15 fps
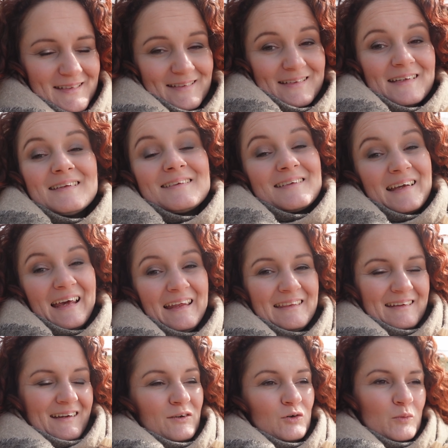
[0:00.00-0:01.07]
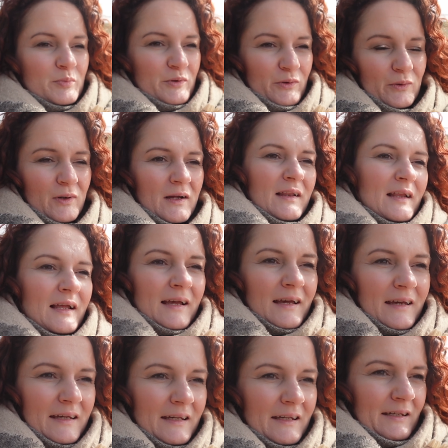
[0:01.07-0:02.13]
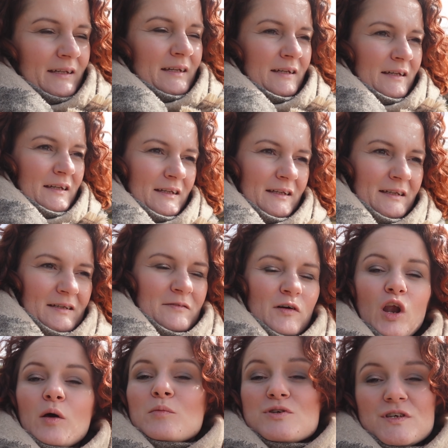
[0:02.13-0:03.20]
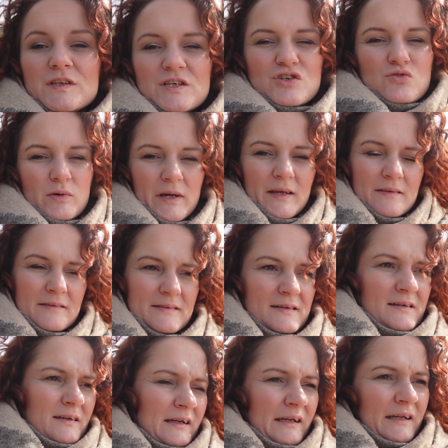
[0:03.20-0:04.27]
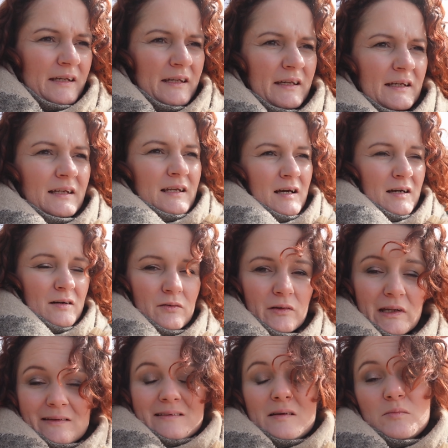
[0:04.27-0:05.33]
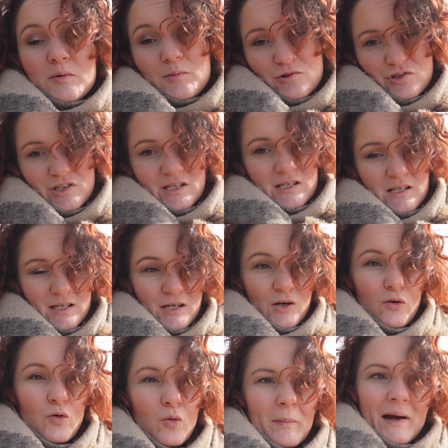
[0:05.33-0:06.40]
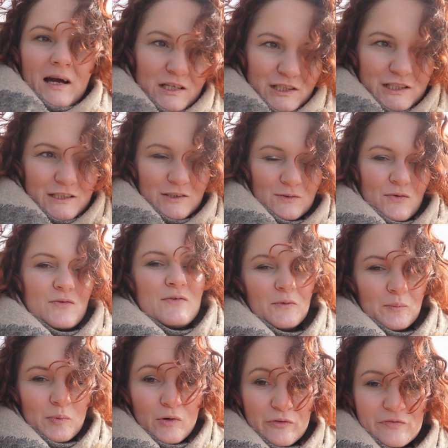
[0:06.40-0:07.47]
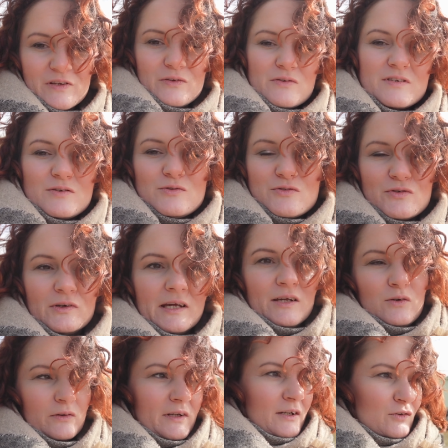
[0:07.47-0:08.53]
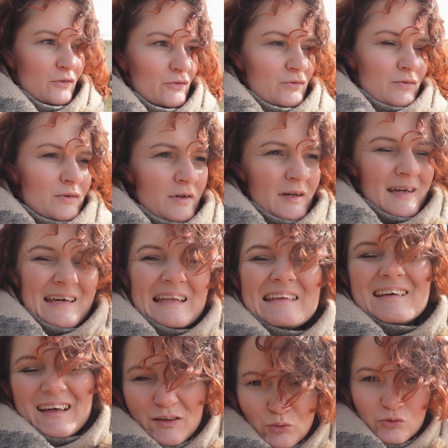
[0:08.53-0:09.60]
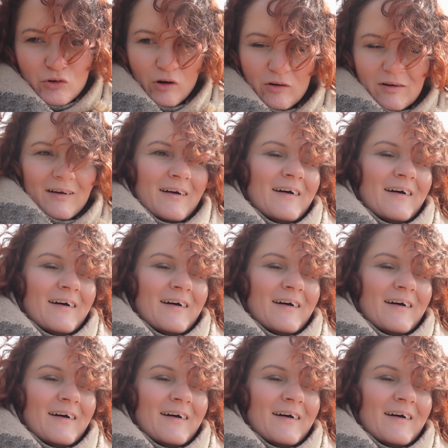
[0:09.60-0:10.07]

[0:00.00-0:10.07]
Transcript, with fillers: c'était très très copieux. Et voilà, mais c'était chouette. Et là, on a tellement mangé qu'on marche. On profite aussi du soleil qu'on a attendu très longtemps